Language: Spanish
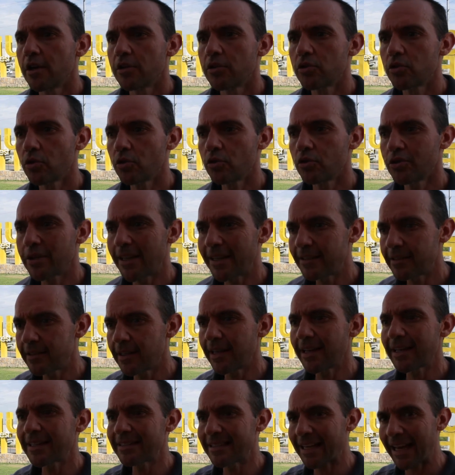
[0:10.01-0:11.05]
son seis
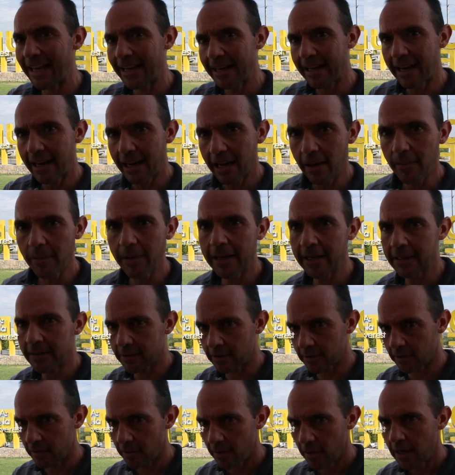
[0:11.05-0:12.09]
días en el Everest.